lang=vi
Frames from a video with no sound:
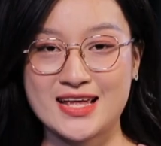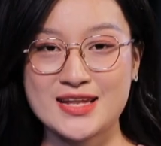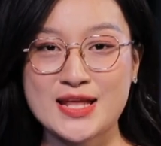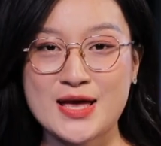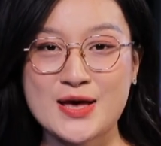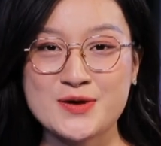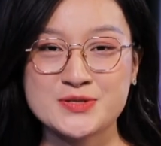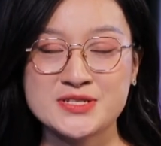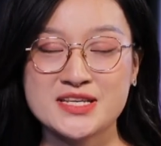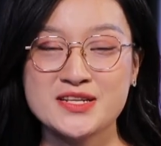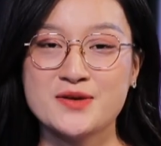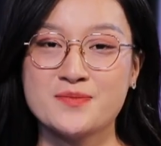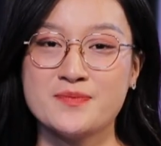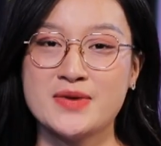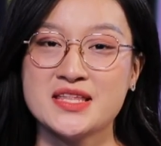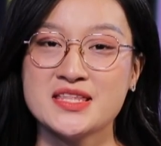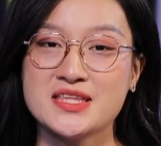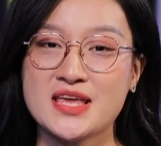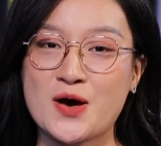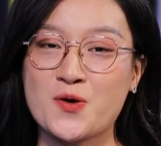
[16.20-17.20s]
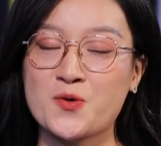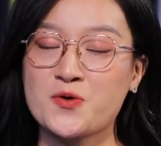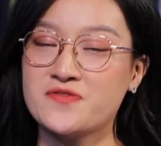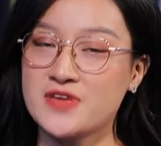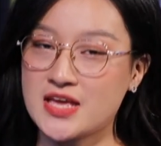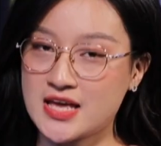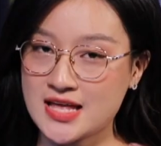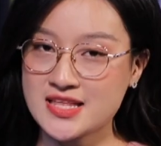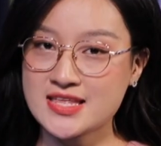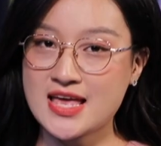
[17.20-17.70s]
Thanh Thao xin được mến chào quý
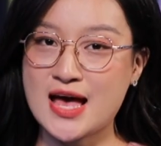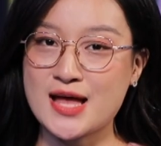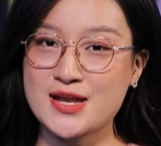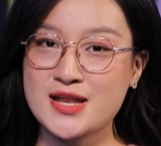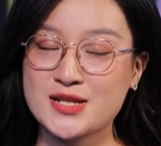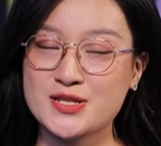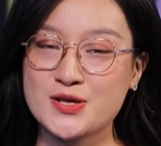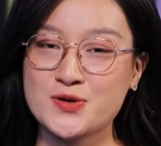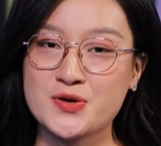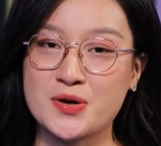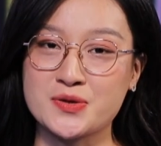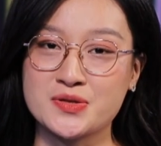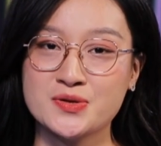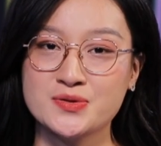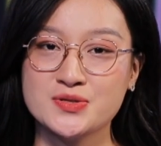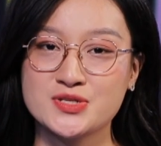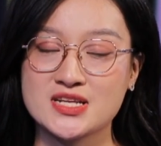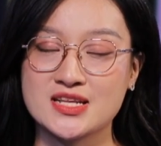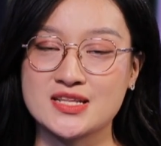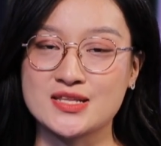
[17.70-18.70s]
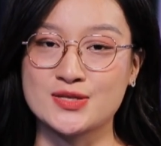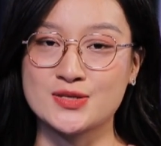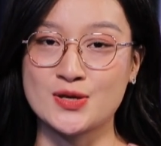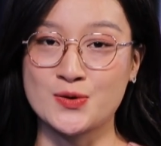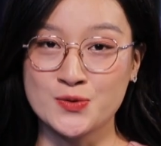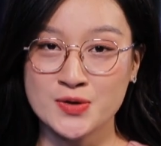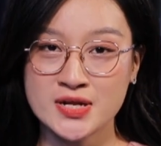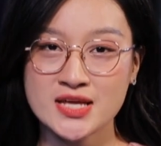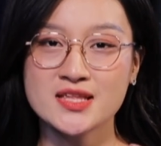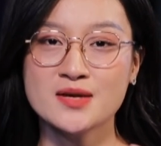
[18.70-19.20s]
vị khán giả đang theo dõi chương trình
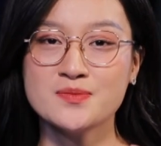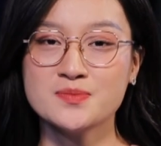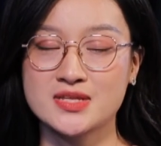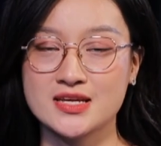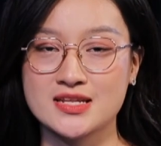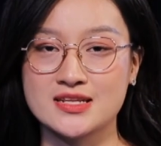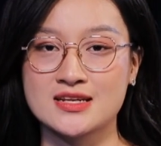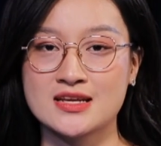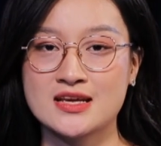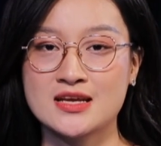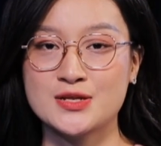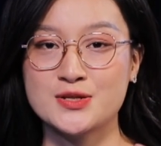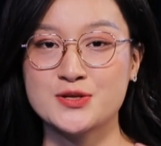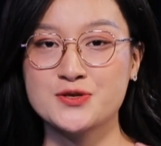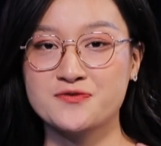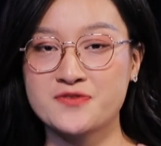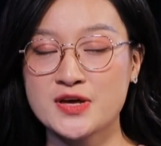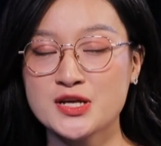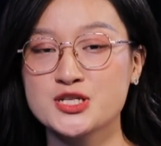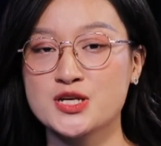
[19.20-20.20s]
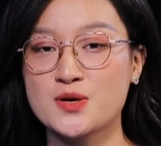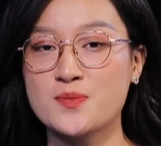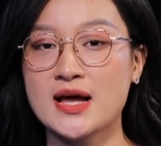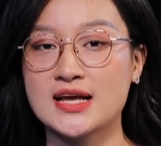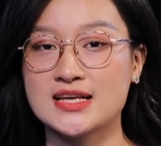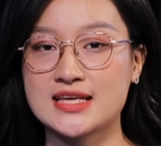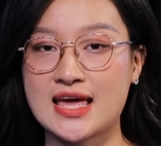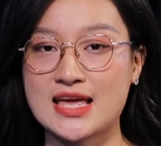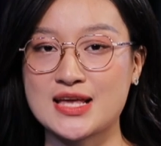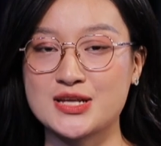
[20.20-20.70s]
Thấu Lý Thắm Tình được phát sóng
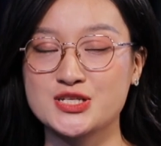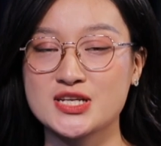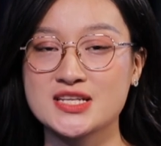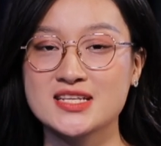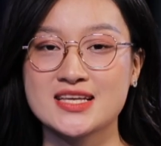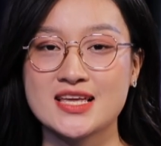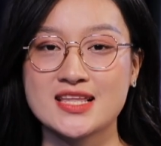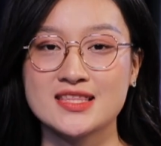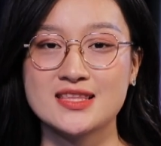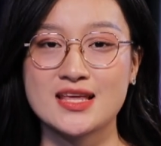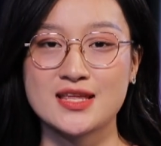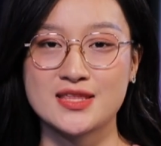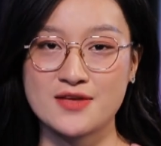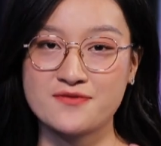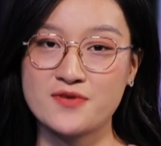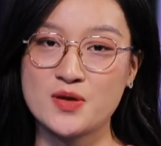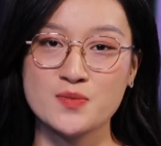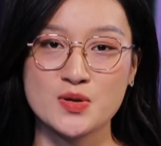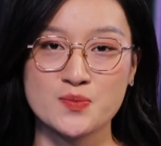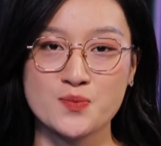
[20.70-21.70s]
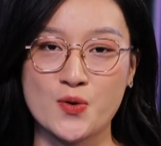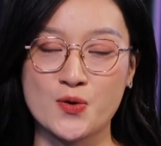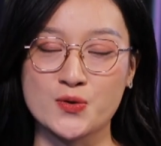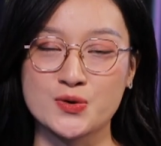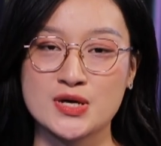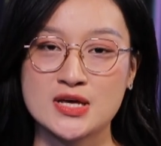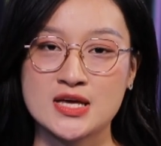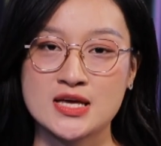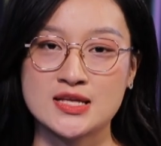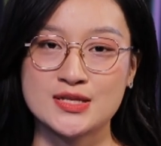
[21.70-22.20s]
hàng ngày trên kênh TTV
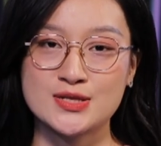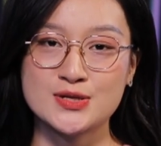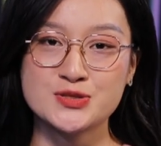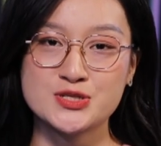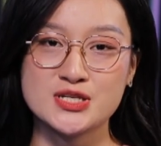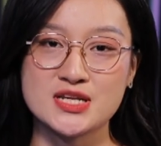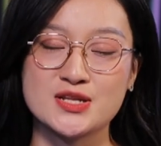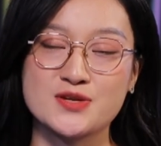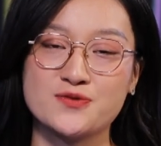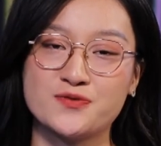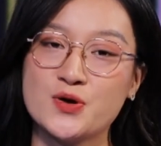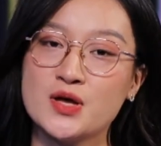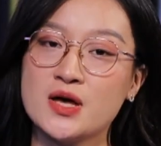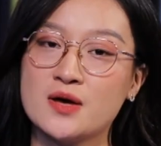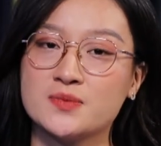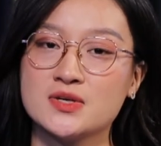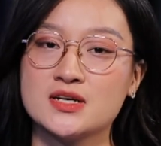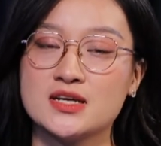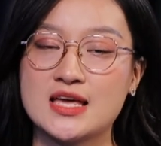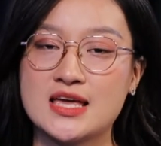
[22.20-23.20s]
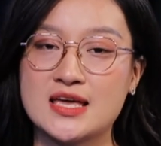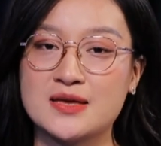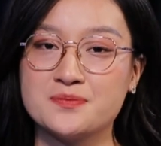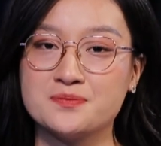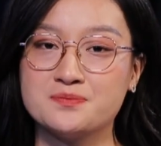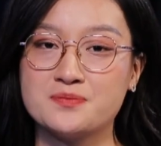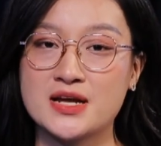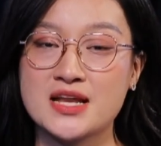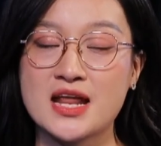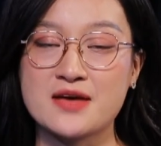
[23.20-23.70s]
11. Chương trình được phối hợp thực
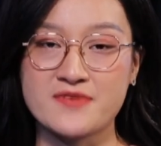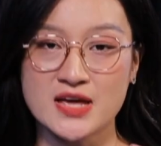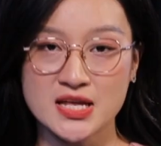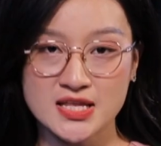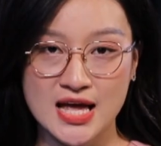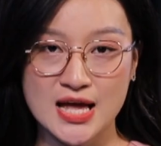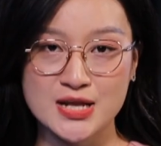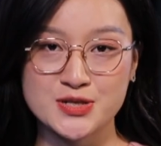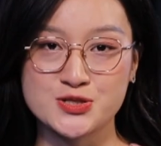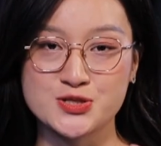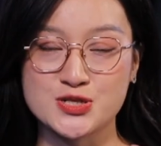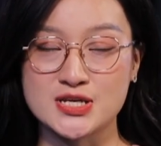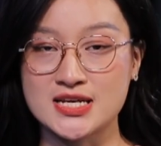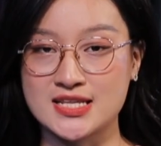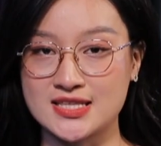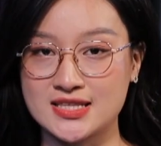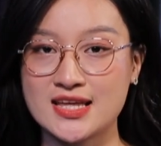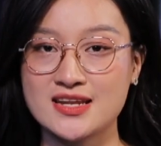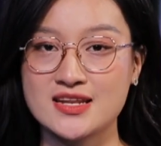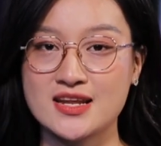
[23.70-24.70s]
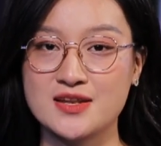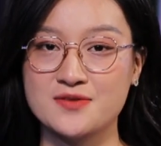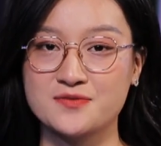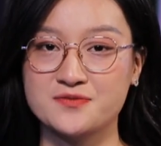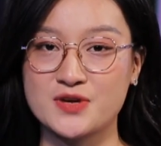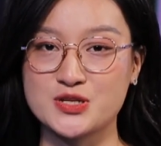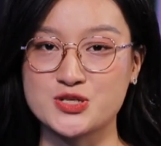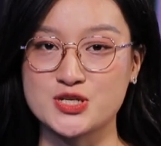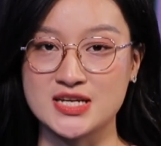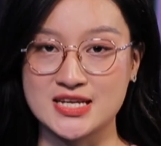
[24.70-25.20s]
hiện bởi Đài Phát thanh Truyền hình Tây Ninh
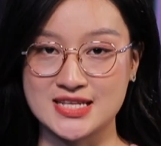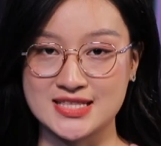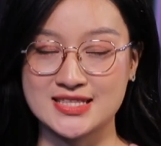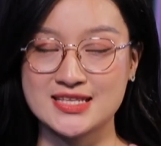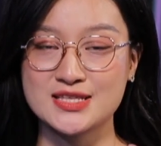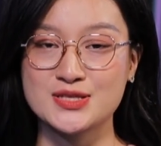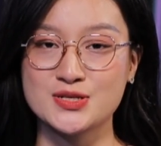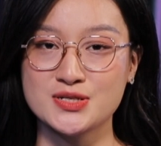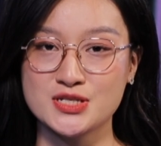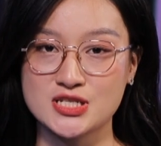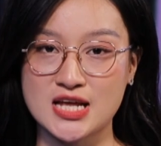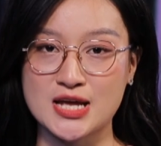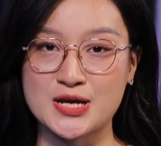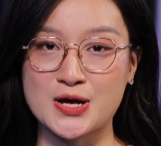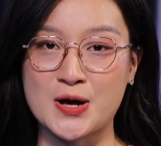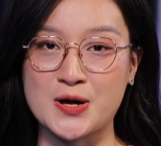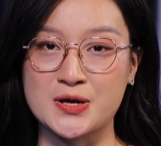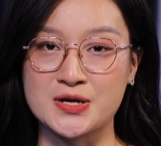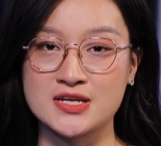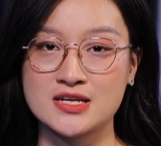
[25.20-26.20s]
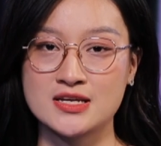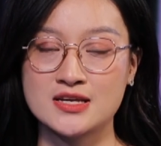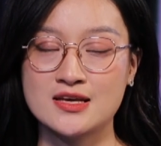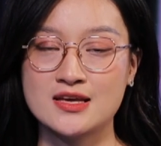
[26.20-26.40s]
và Truyền hình Tin tức Sài Gòn.